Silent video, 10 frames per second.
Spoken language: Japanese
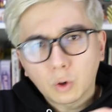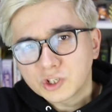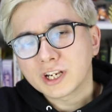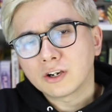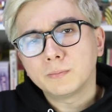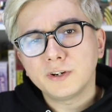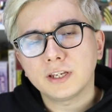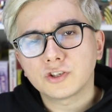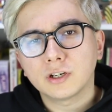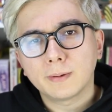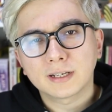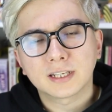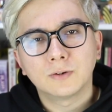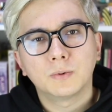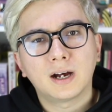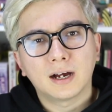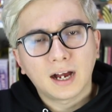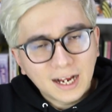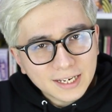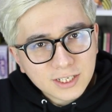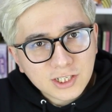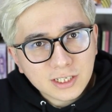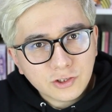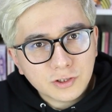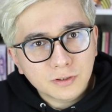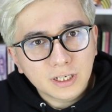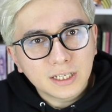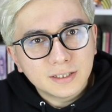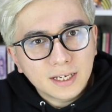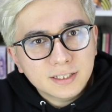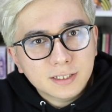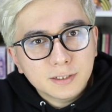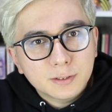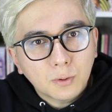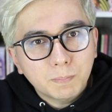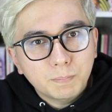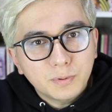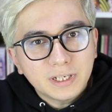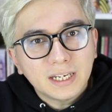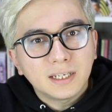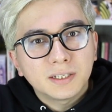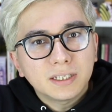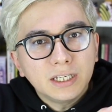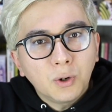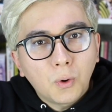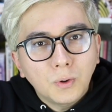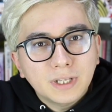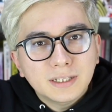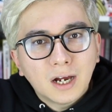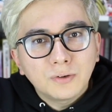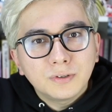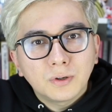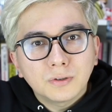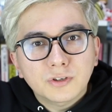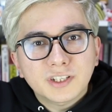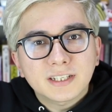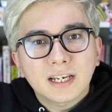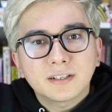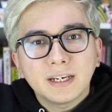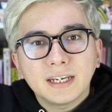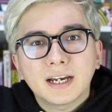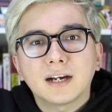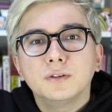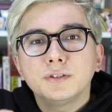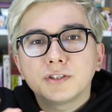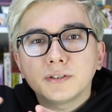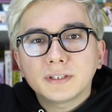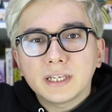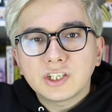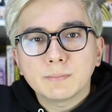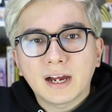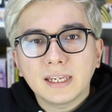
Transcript: こちらの VTuber さんは配信中にデスクトップに違法でダウンロードした作品が映ってしま